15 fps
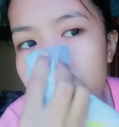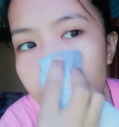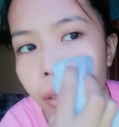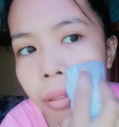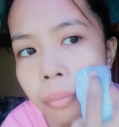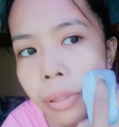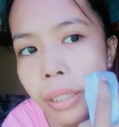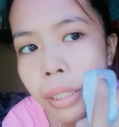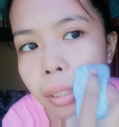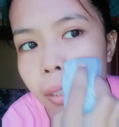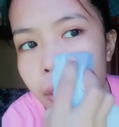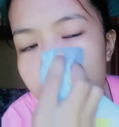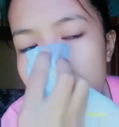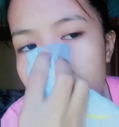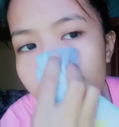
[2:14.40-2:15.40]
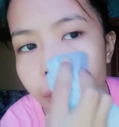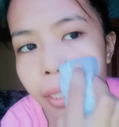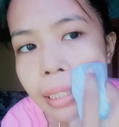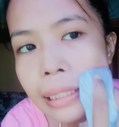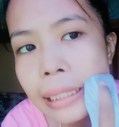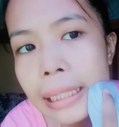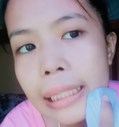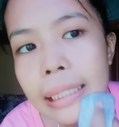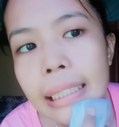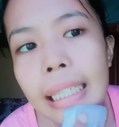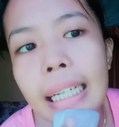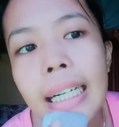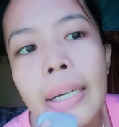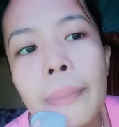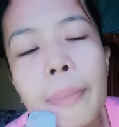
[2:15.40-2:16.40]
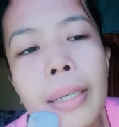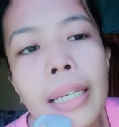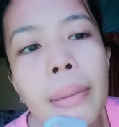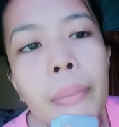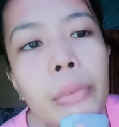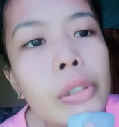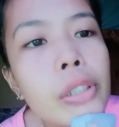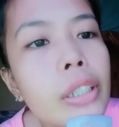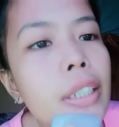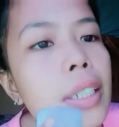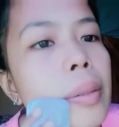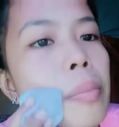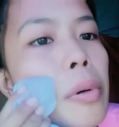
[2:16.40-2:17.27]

Ang maganda siya guys is nakakapalambot siya ng